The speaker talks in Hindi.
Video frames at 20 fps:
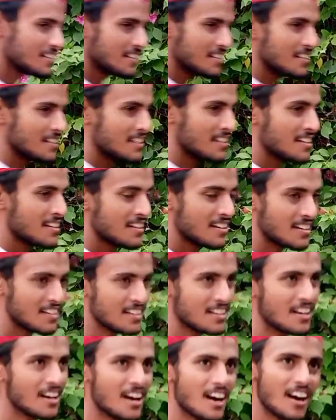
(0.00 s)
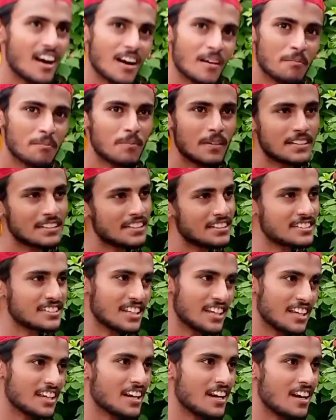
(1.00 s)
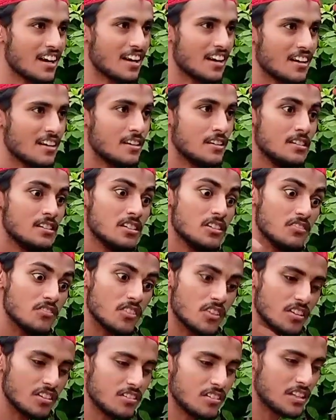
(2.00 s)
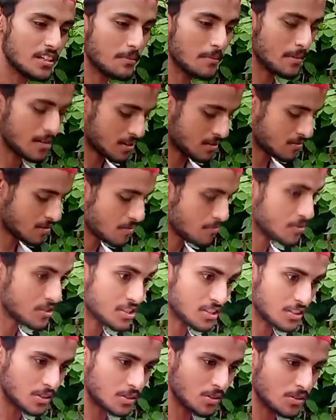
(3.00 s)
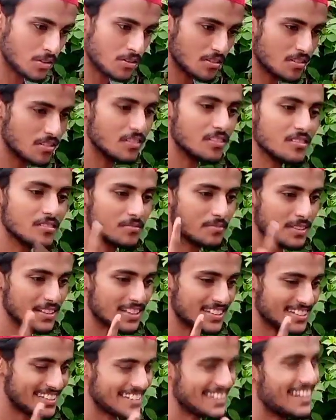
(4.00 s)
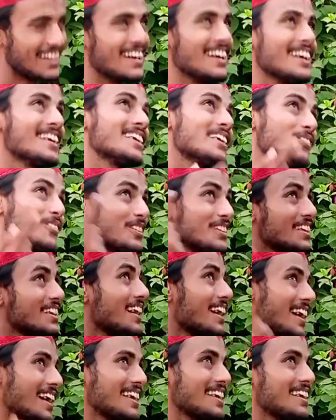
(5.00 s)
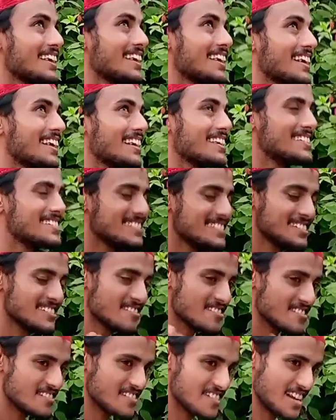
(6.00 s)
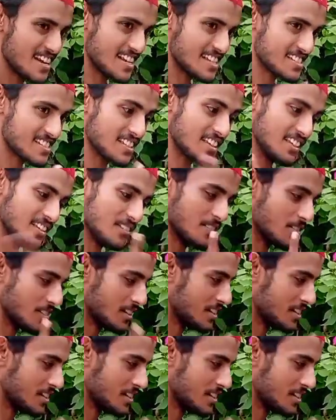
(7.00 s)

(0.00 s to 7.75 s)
कुछ अरसे बाद वो काफिर आ जाता है और इस बार वो काफ़ी खुश था वो कहता है आज वो वक्त आ गया जिसका